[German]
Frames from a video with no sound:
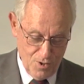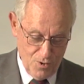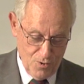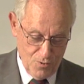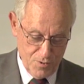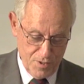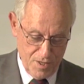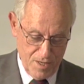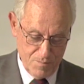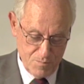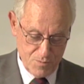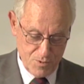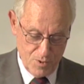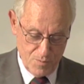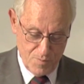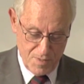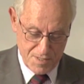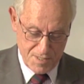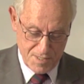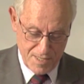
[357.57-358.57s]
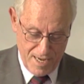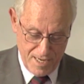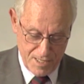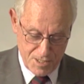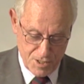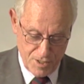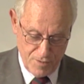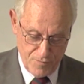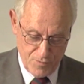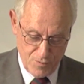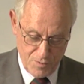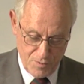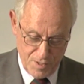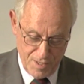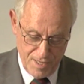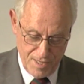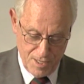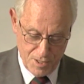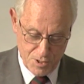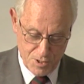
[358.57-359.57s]
und ebenso über Zeitschrift und
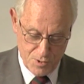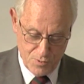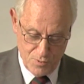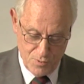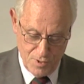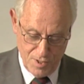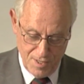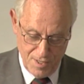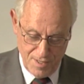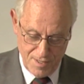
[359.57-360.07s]
Lehrstuhl